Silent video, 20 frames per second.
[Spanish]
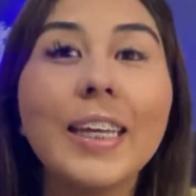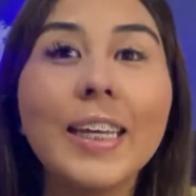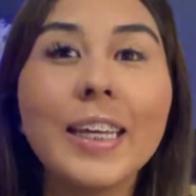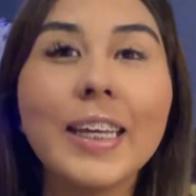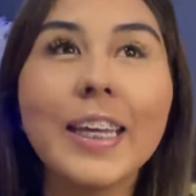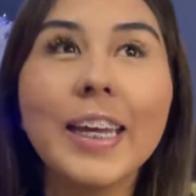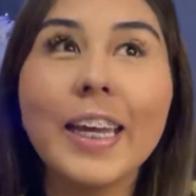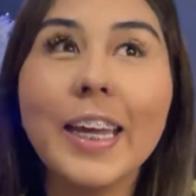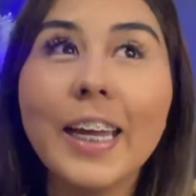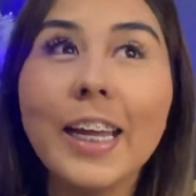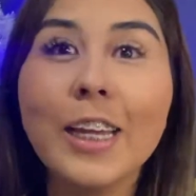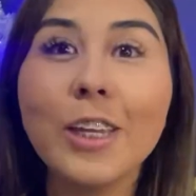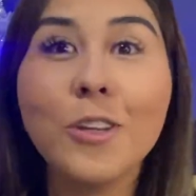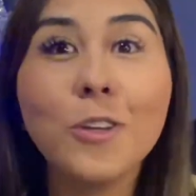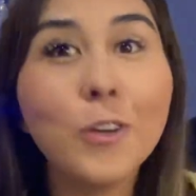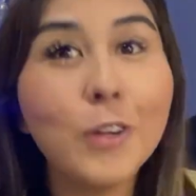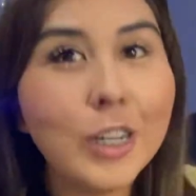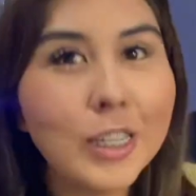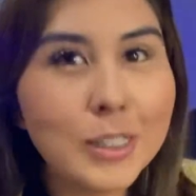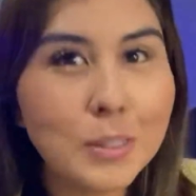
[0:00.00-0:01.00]
que
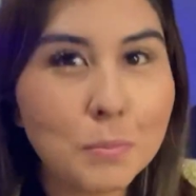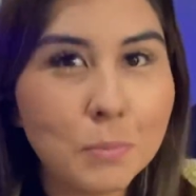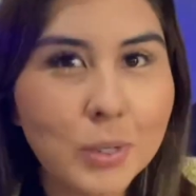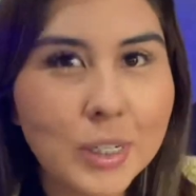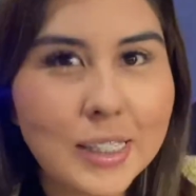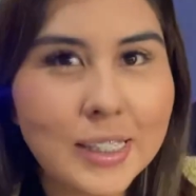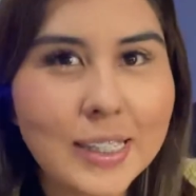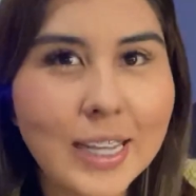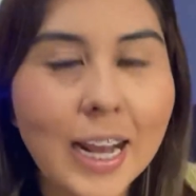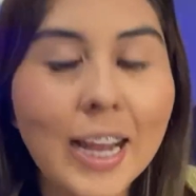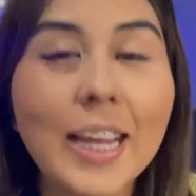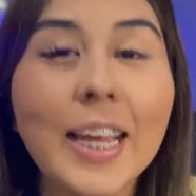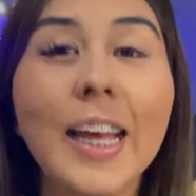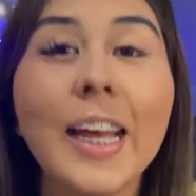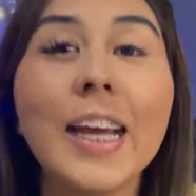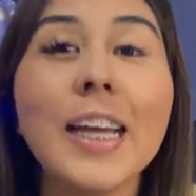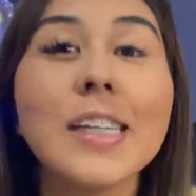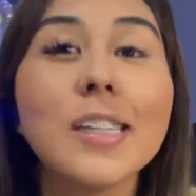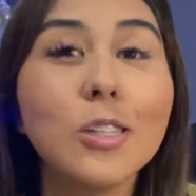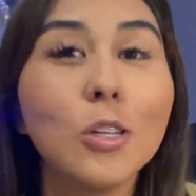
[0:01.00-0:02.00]
yo les muestre
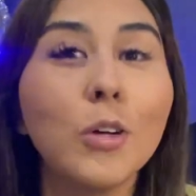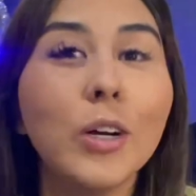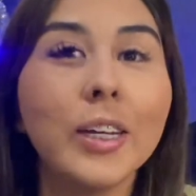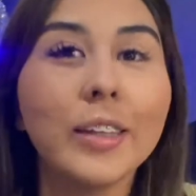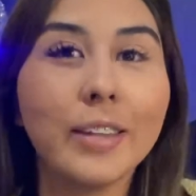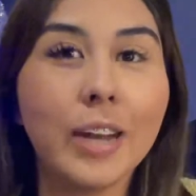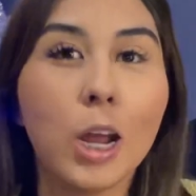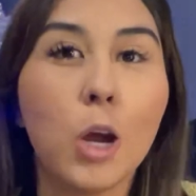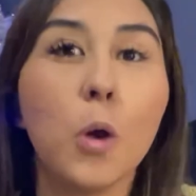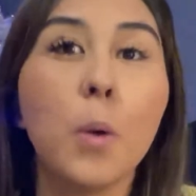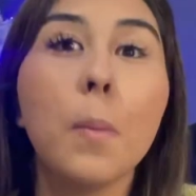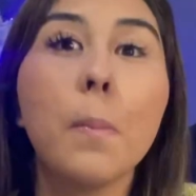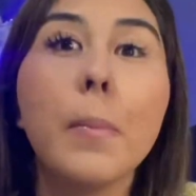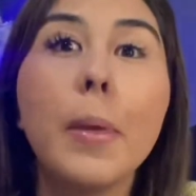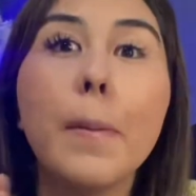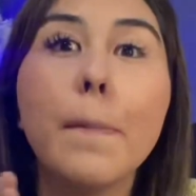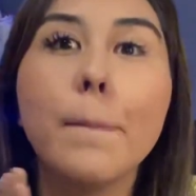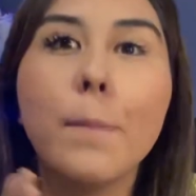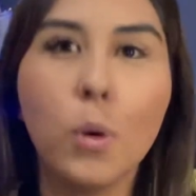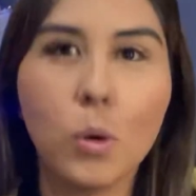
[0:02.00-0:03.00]
qué es lo que traigo en
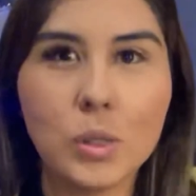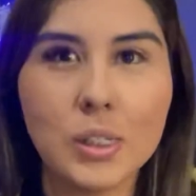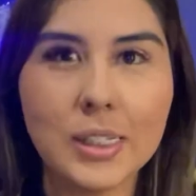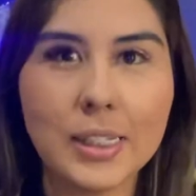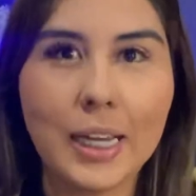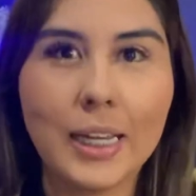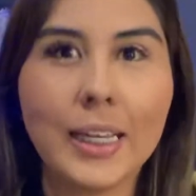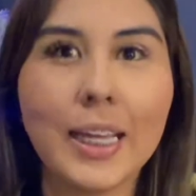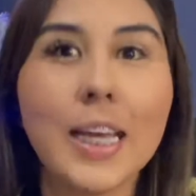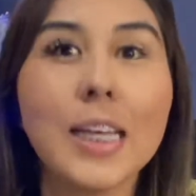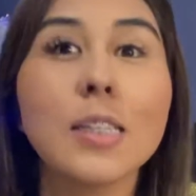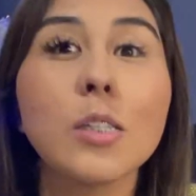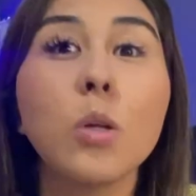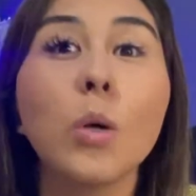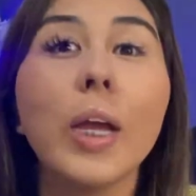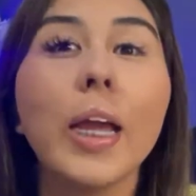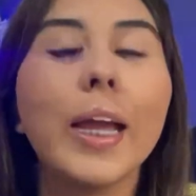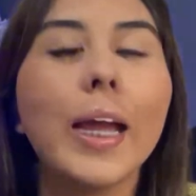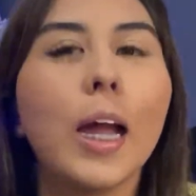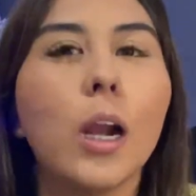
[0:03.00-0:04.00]
mi bolsa, qué es lo
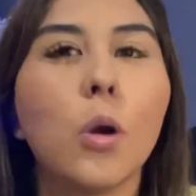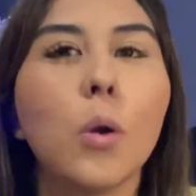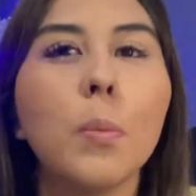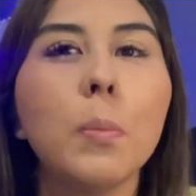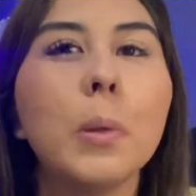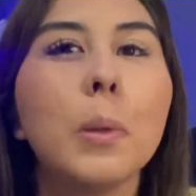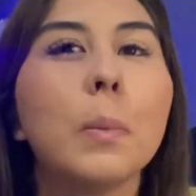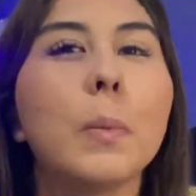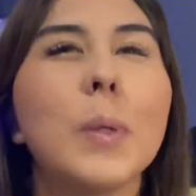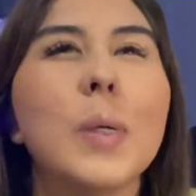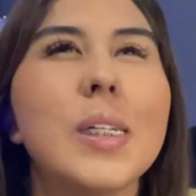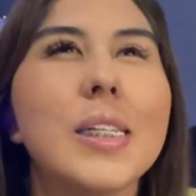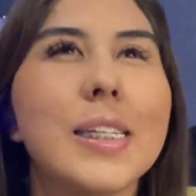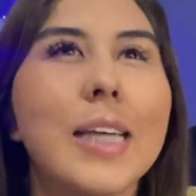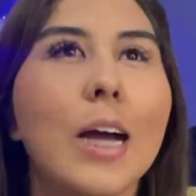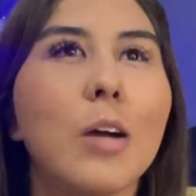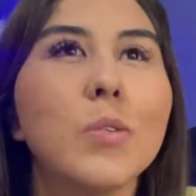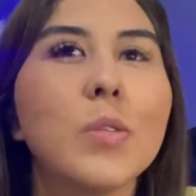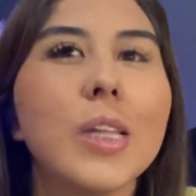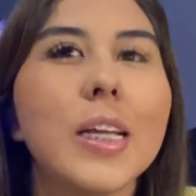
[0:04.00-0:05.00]
que cargo en mi
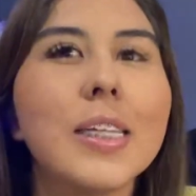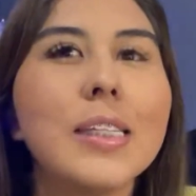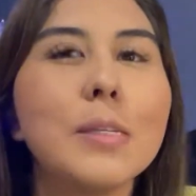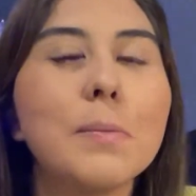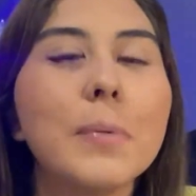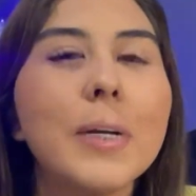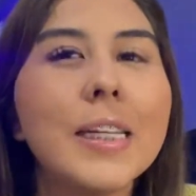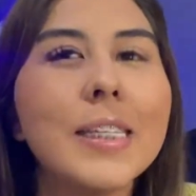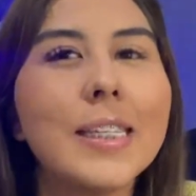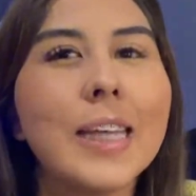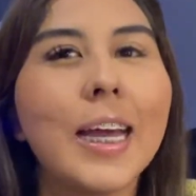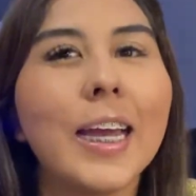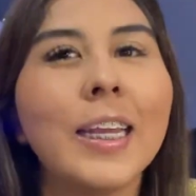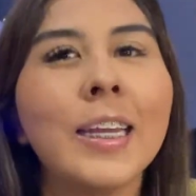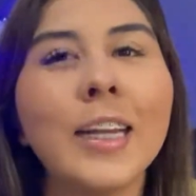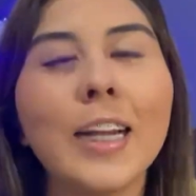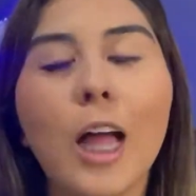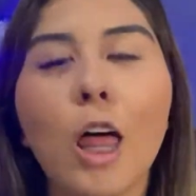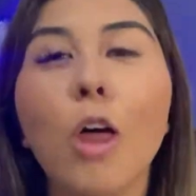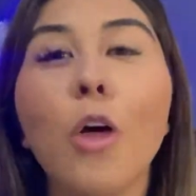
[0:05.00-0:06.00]
bolsa. A ustedes siempre les ha
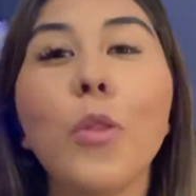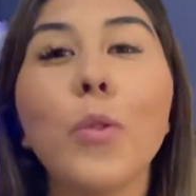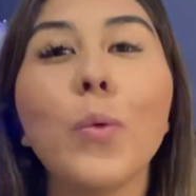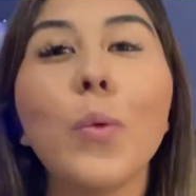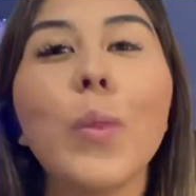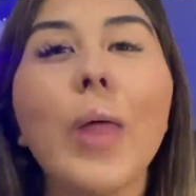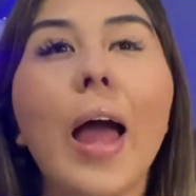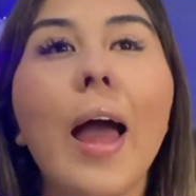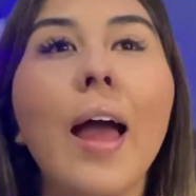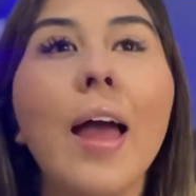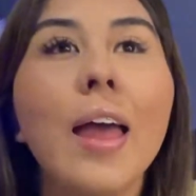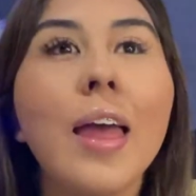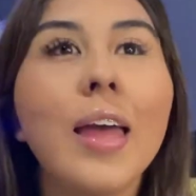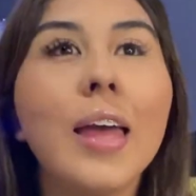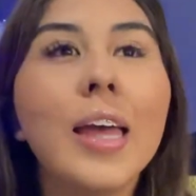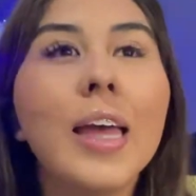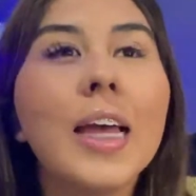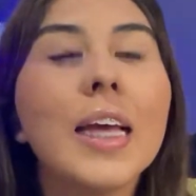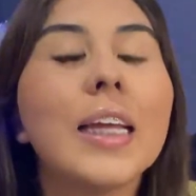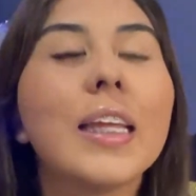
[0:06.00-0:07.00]
generado duda
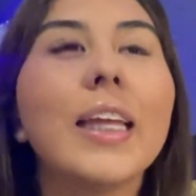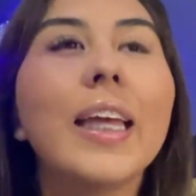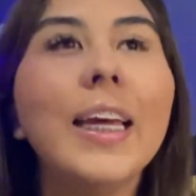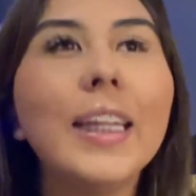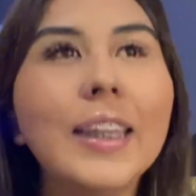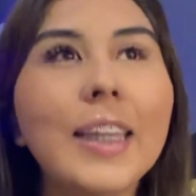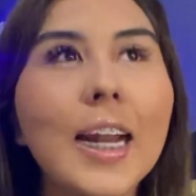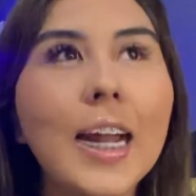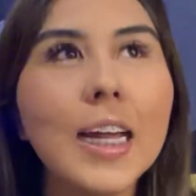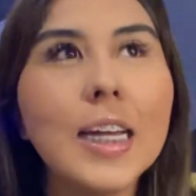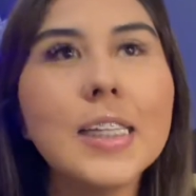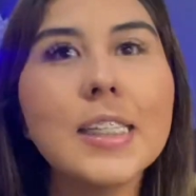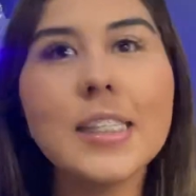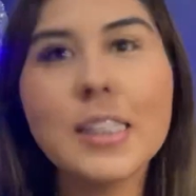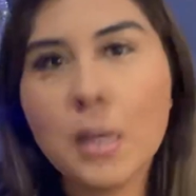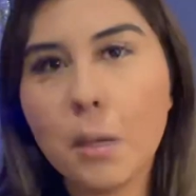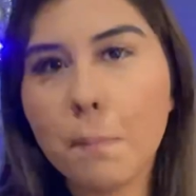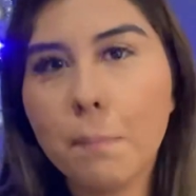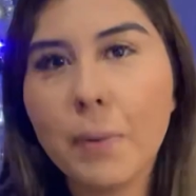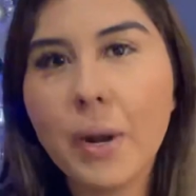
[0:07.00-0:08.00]
qué traes
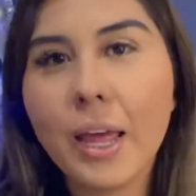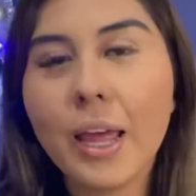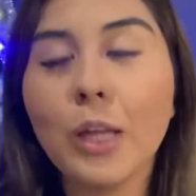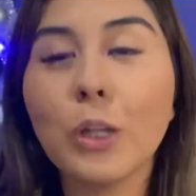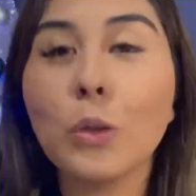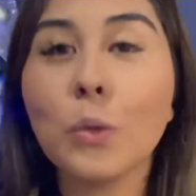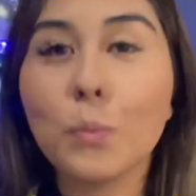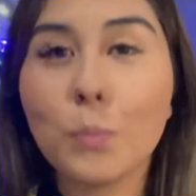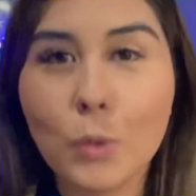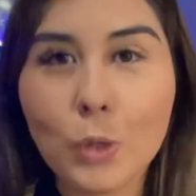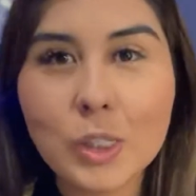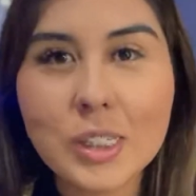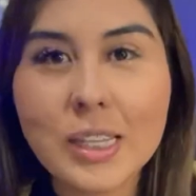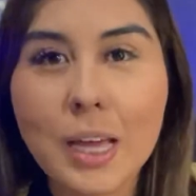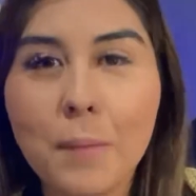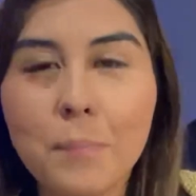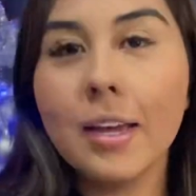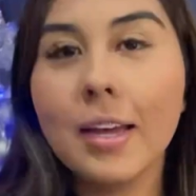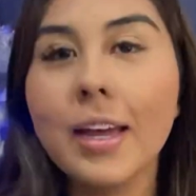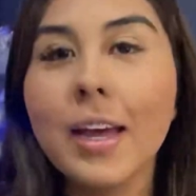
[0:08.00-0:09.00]
siempre en tu
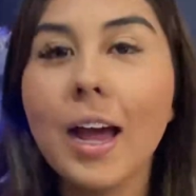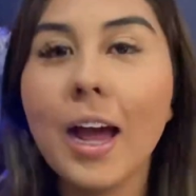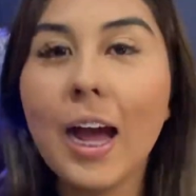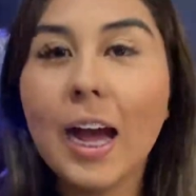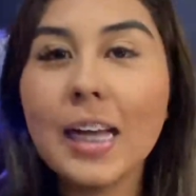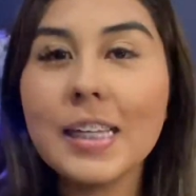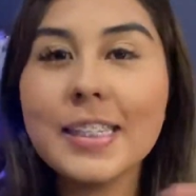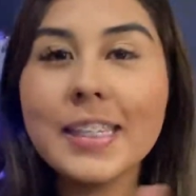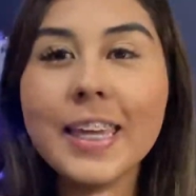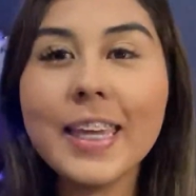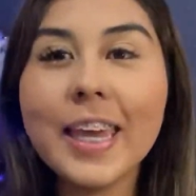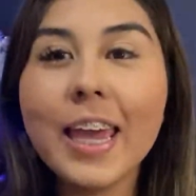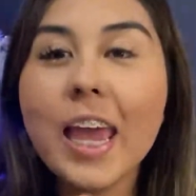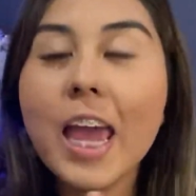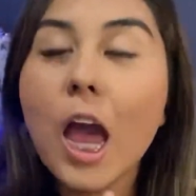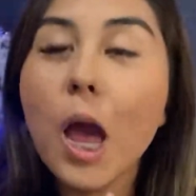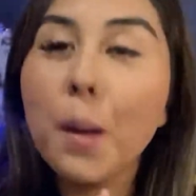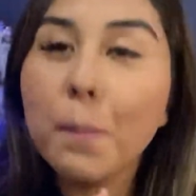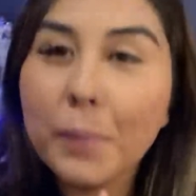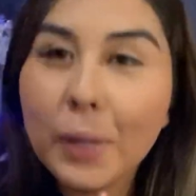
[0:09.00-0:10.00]
bolsa. Así que
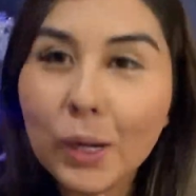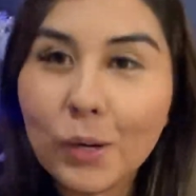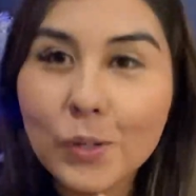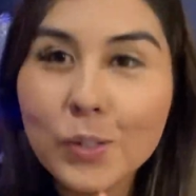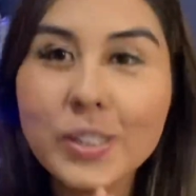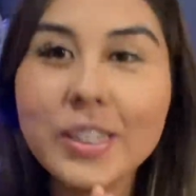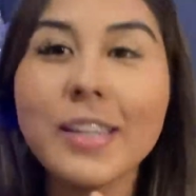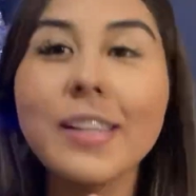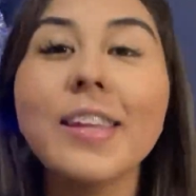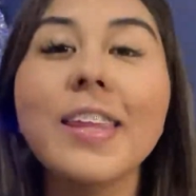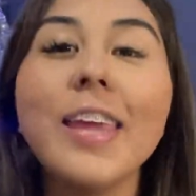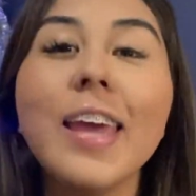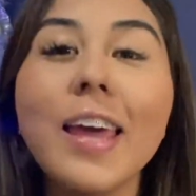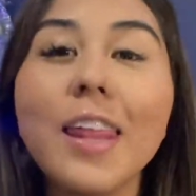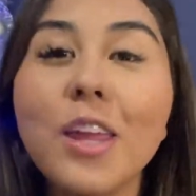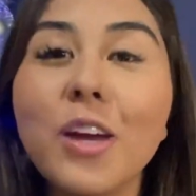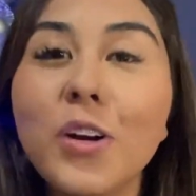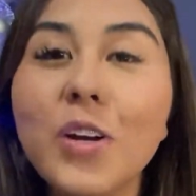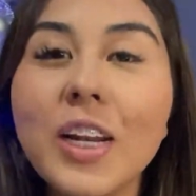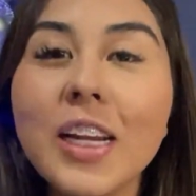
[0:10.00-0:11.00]
amigos, el día
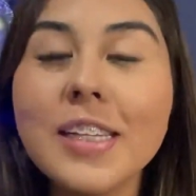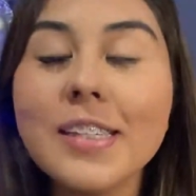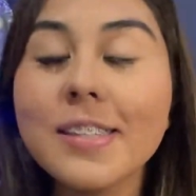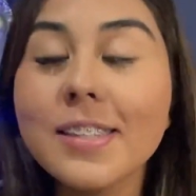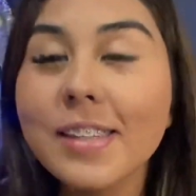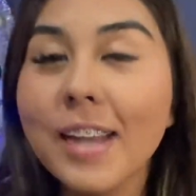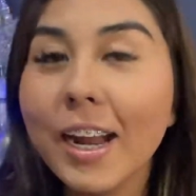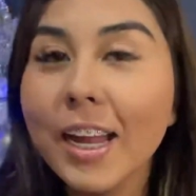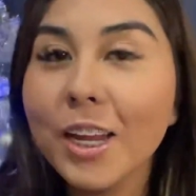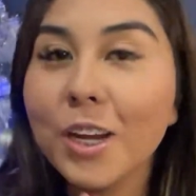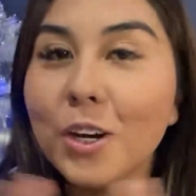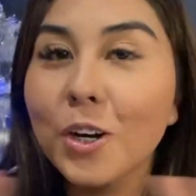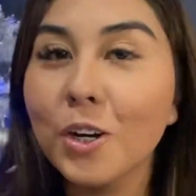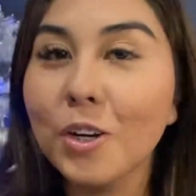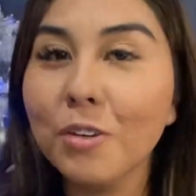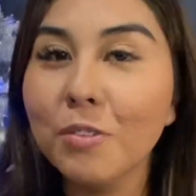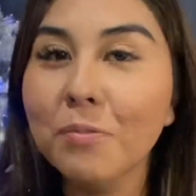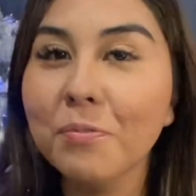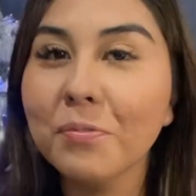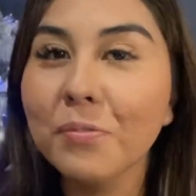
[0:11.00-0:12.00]
de hoy les
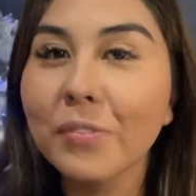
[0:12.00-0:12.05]
traigo